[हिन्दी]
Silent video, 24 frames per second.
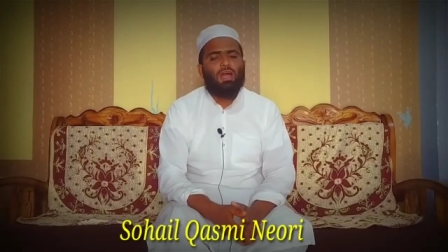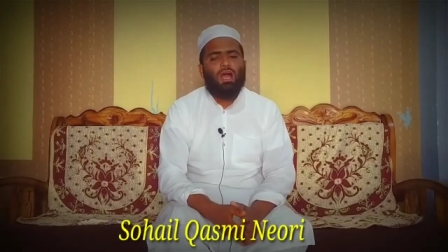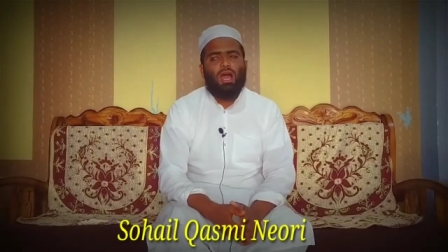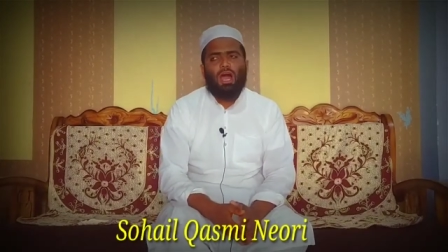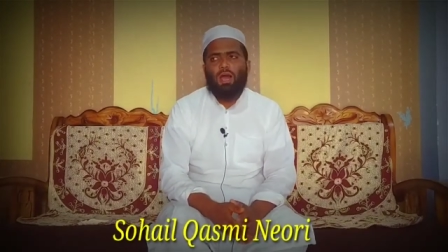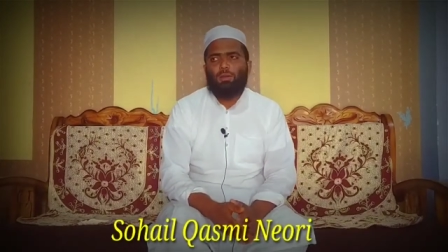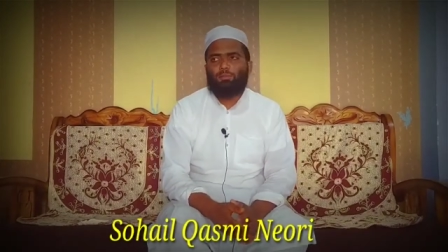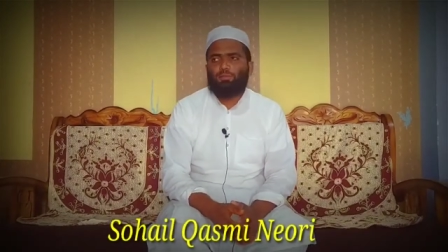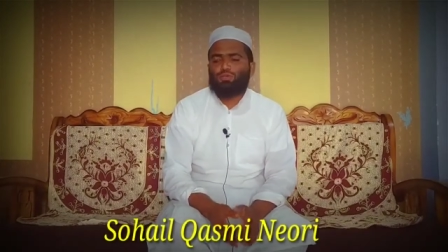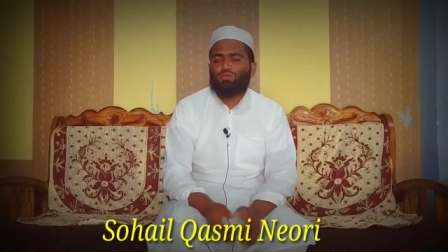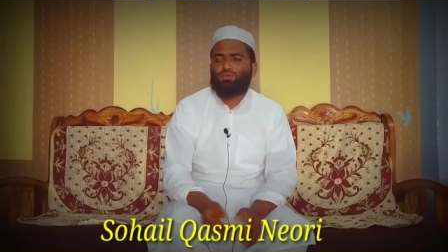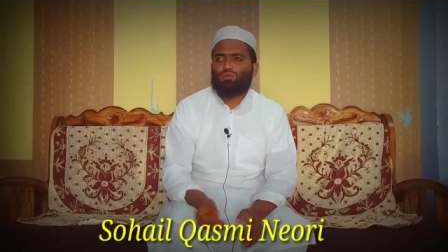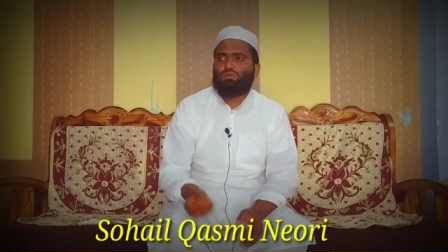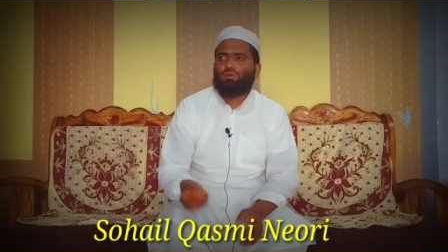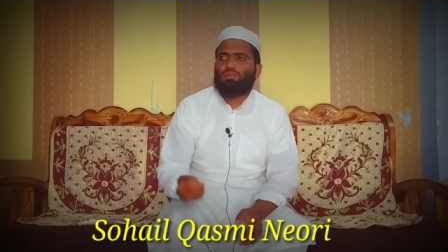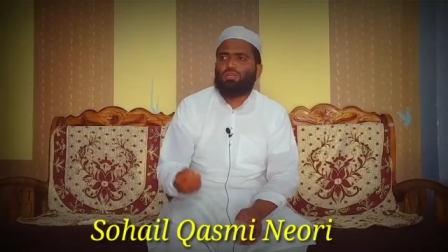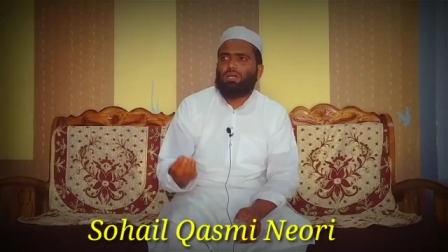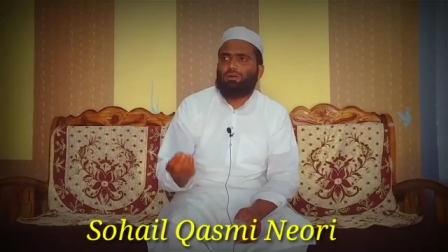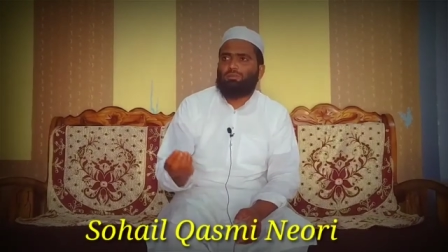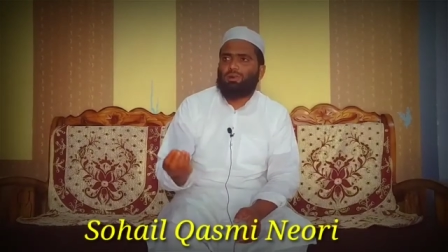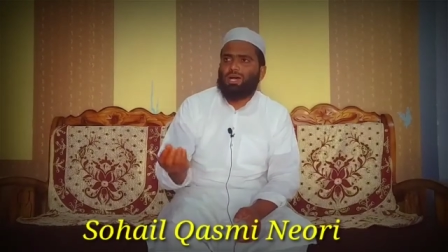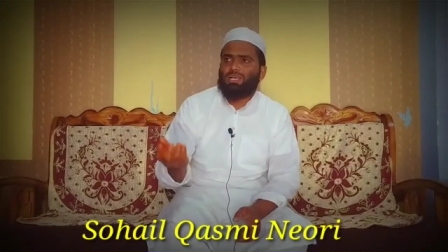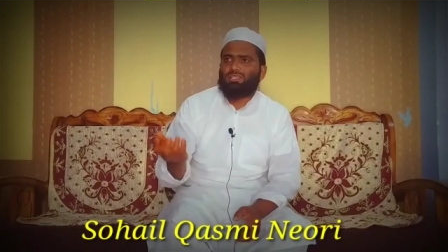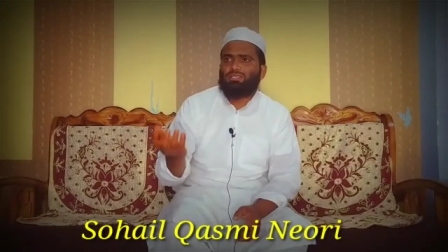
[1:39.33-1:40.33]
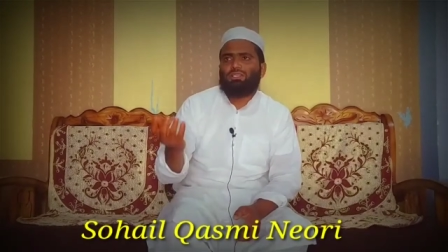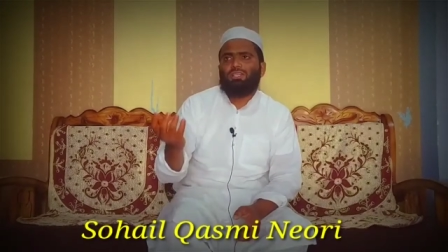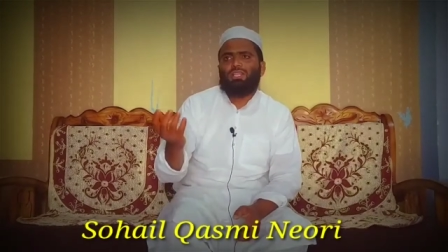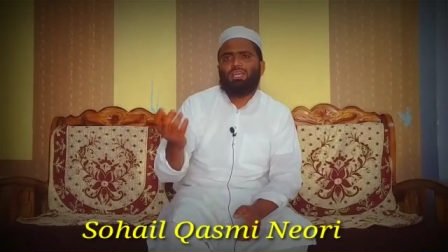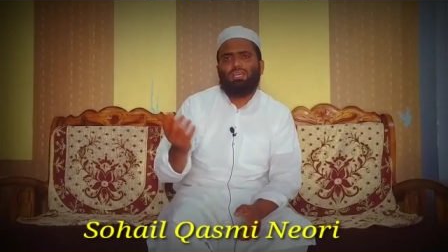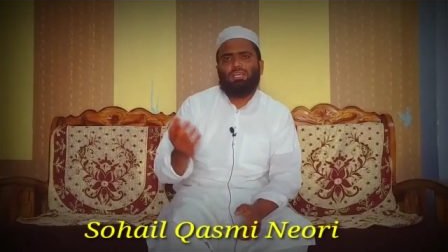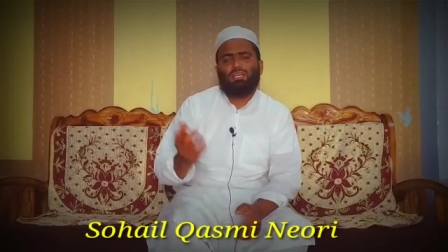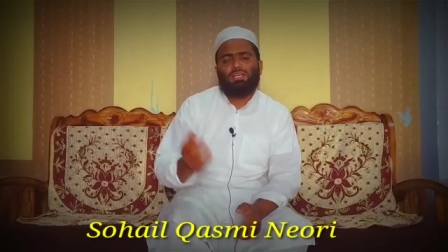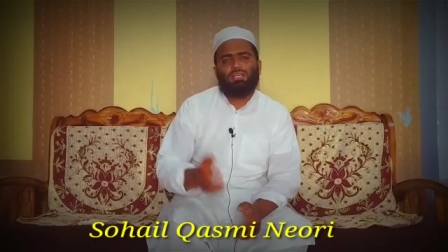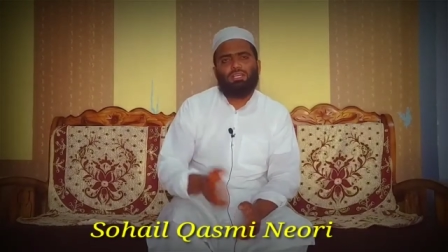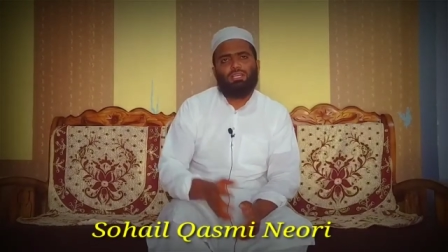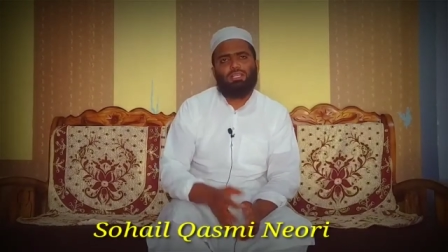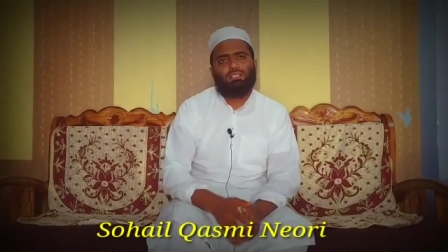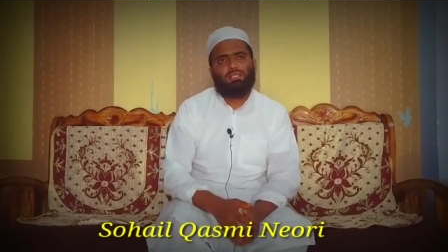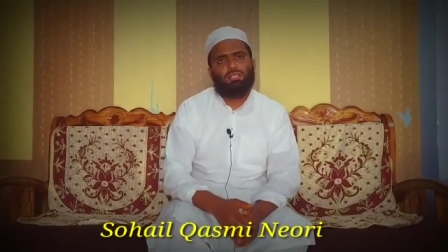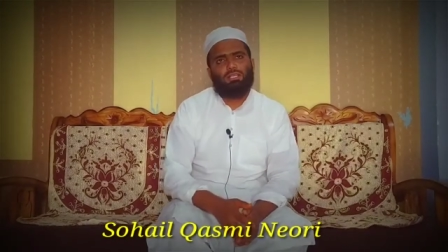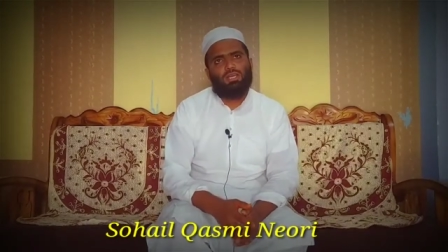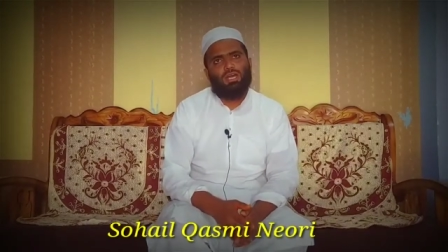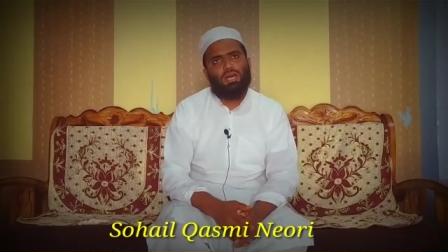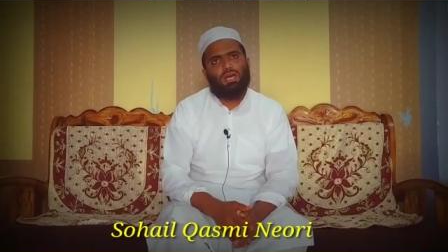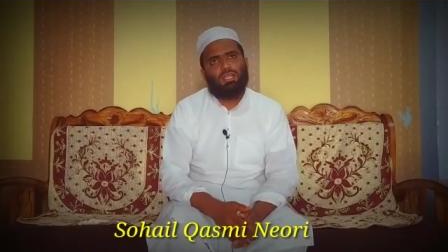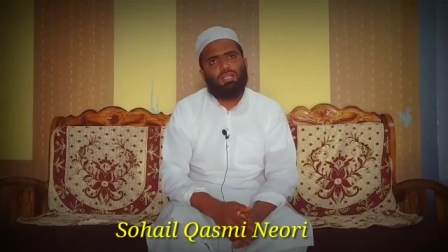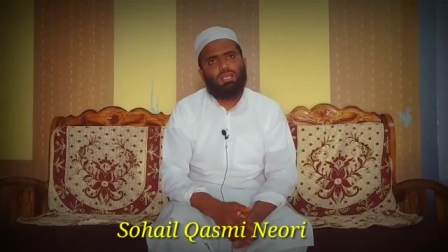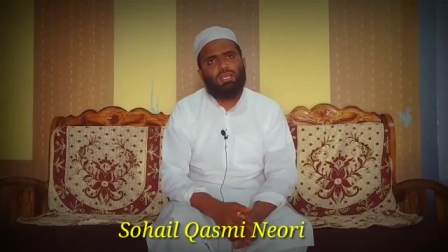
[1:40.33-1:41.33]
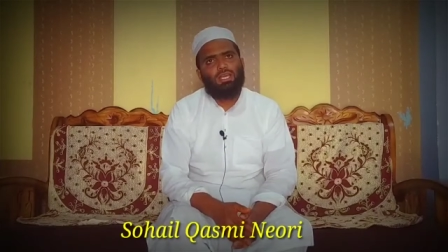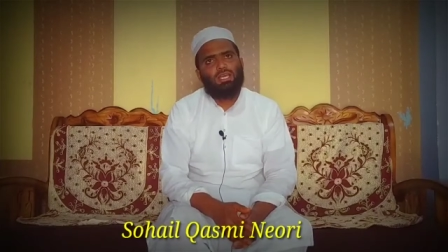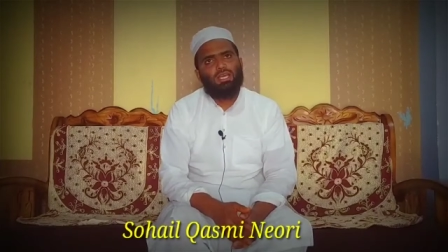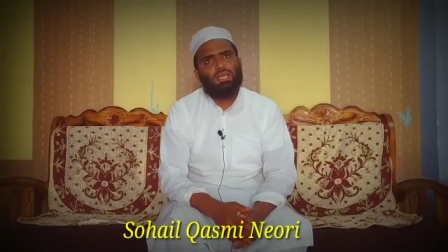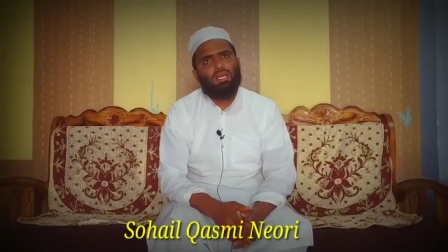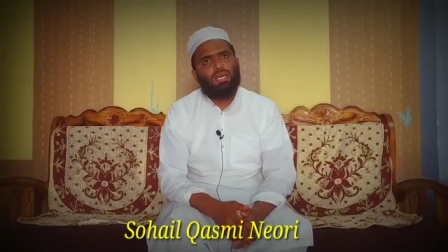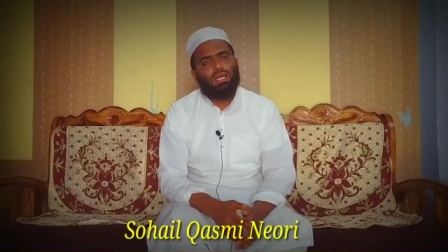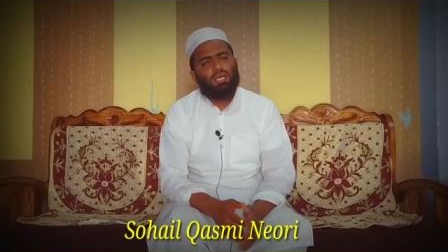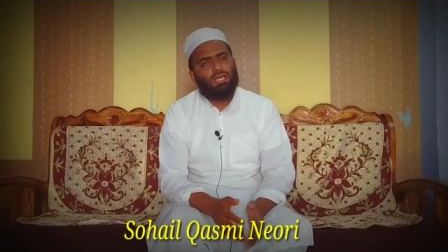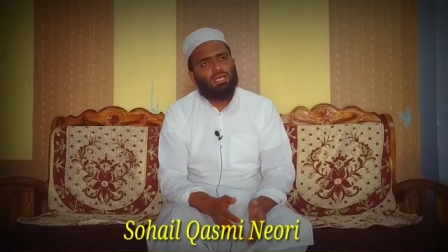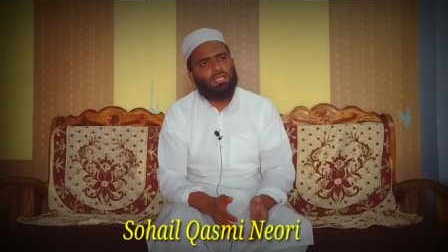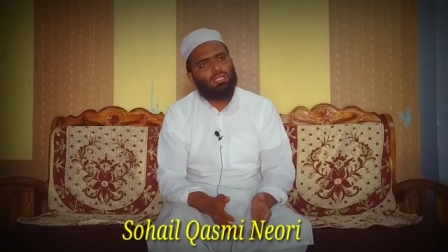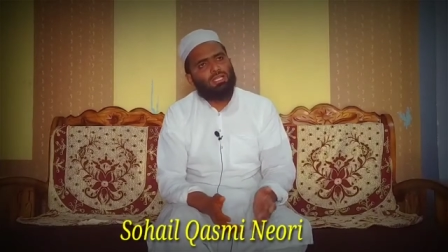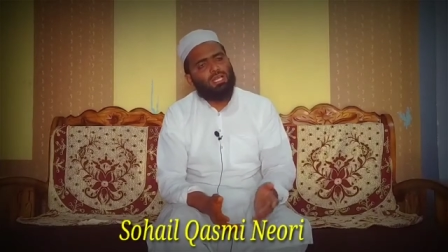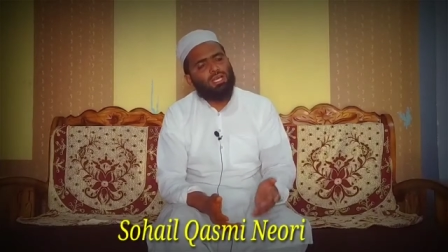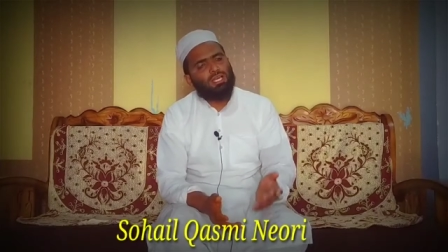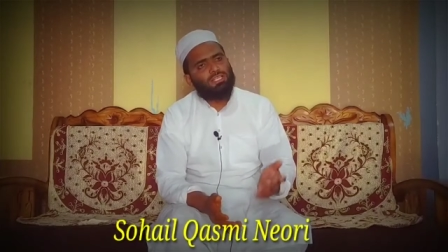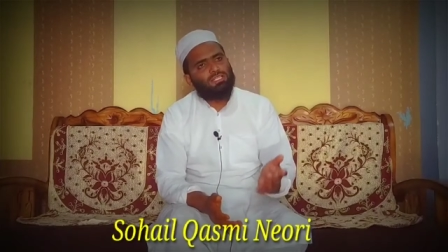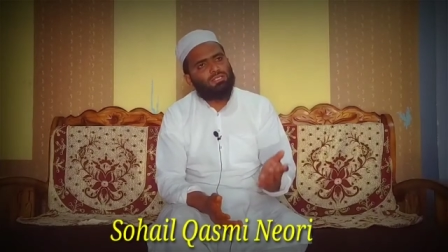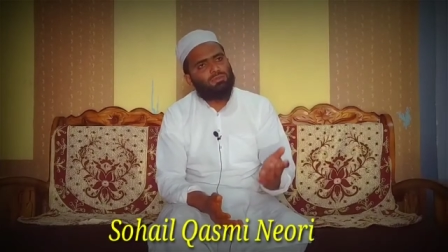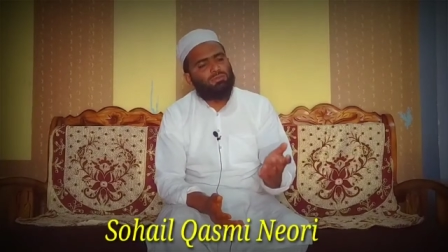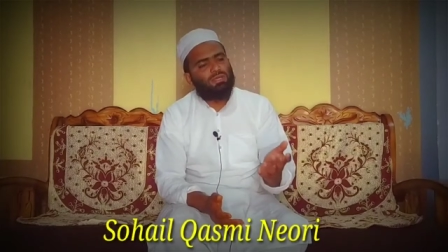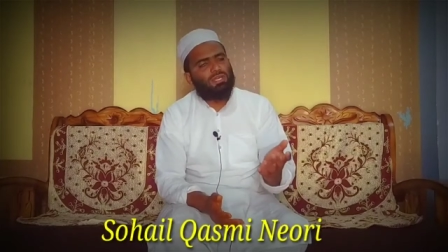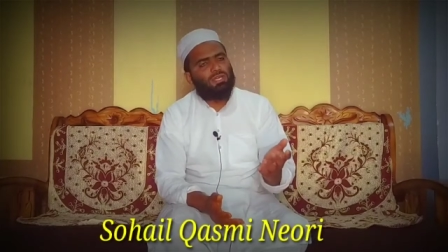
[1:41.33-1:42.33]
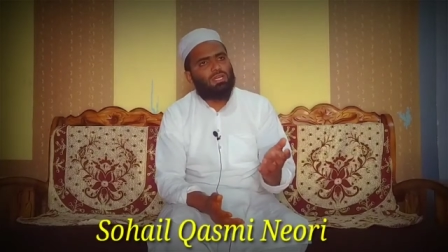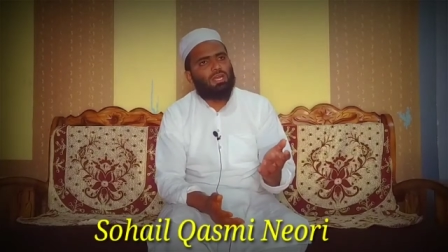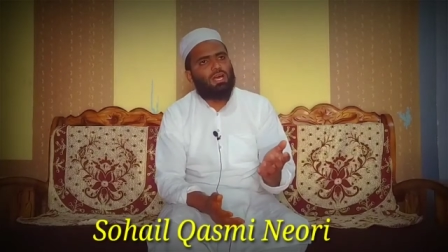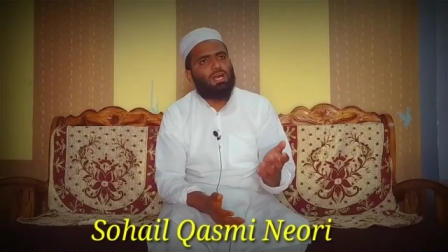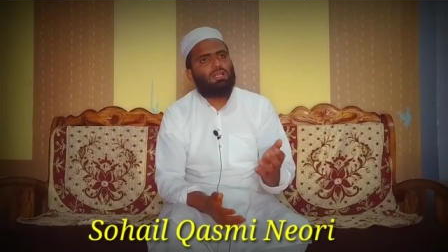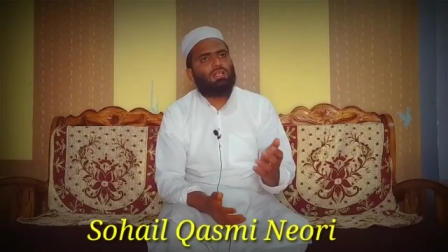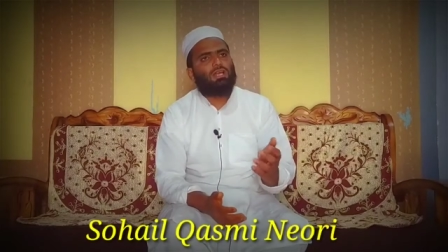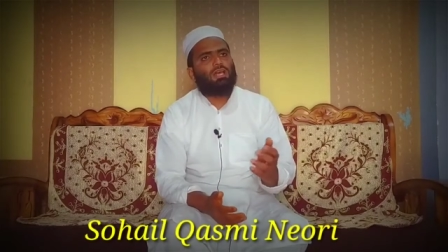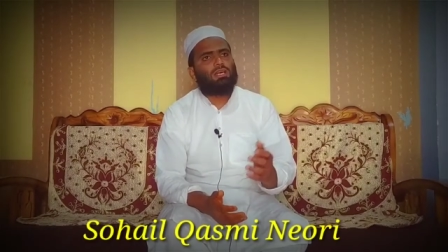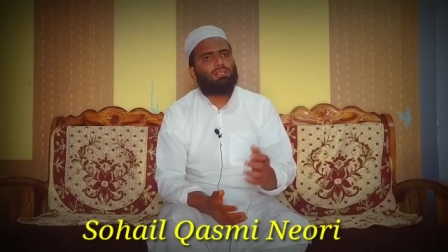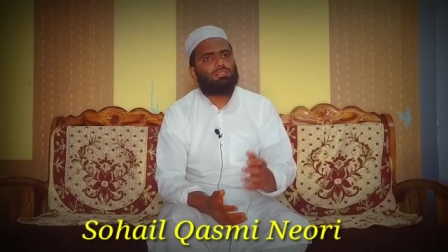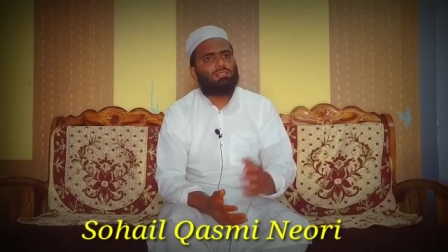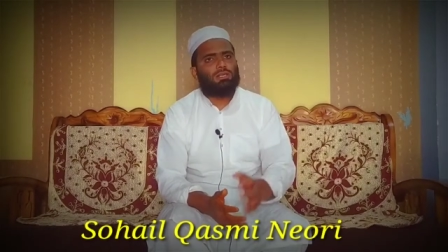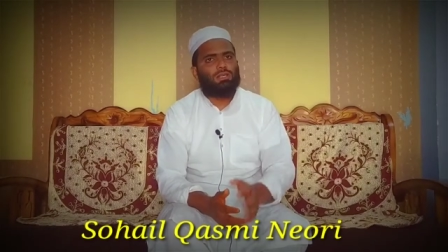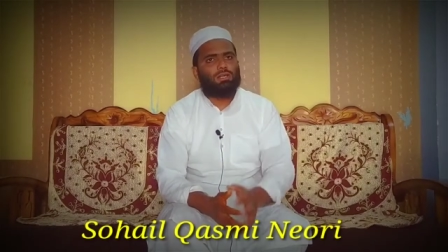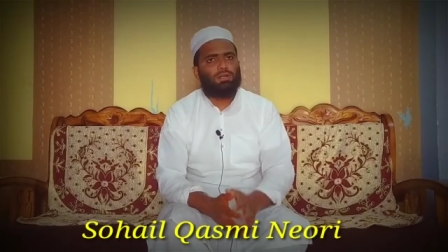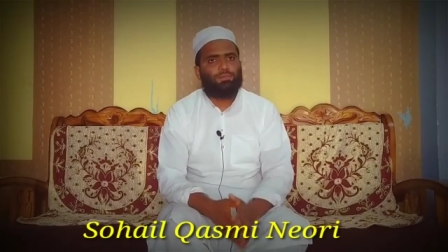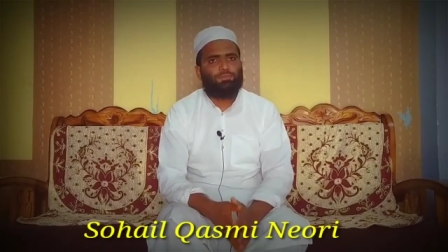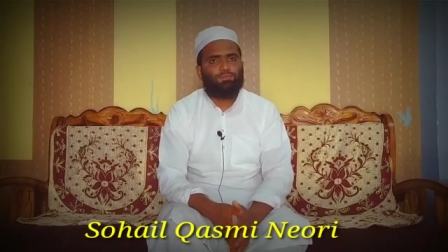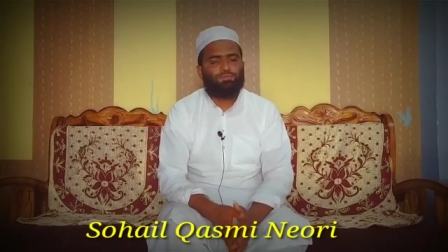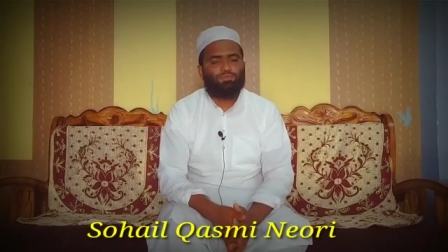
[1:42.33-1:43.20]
आप इसको नवाजने के लिए तैयार हैं अरे अल्लाह इसमें क्या राज है